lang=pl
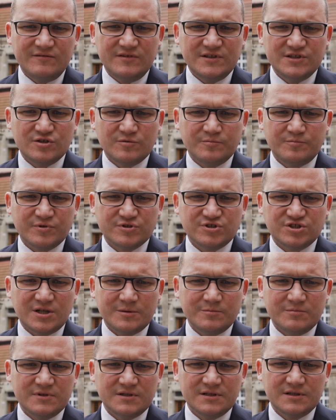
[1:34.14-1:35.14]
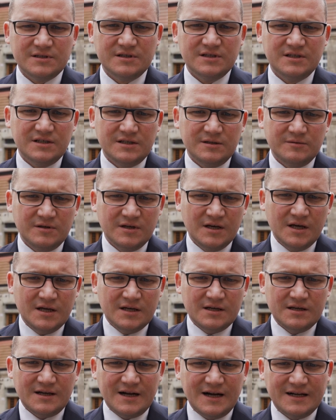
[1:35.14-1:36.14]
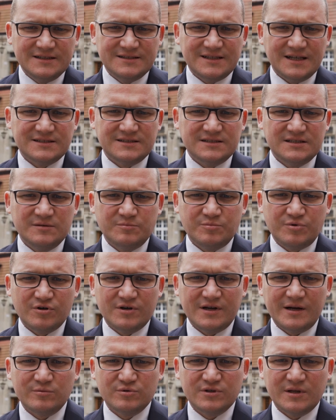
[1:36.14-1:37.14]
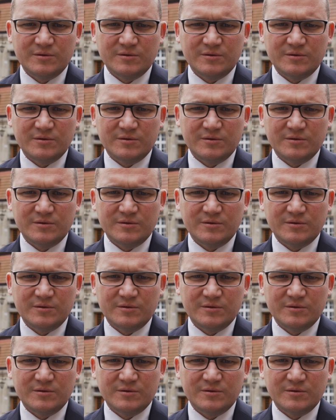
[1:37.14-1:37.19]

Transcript: widzą potrzeby i realizacji programu